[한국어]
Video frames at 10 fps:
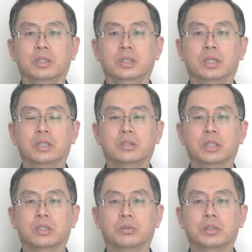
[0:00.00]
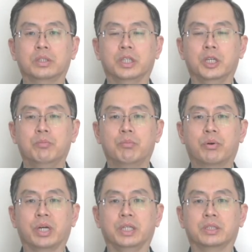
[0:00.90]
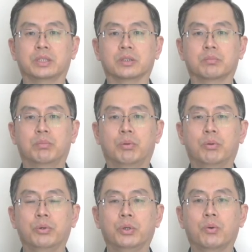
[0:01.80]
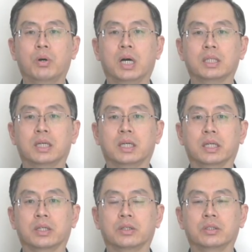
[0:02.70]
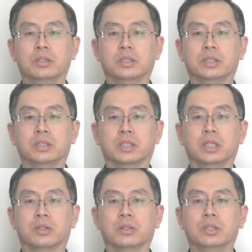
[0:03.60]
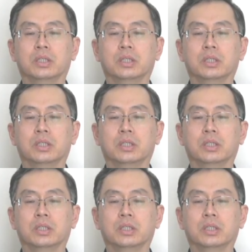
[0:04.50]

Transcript: 이 단어의 어원은 embrace, 포용하다 이러한 뜻이 있잖아요.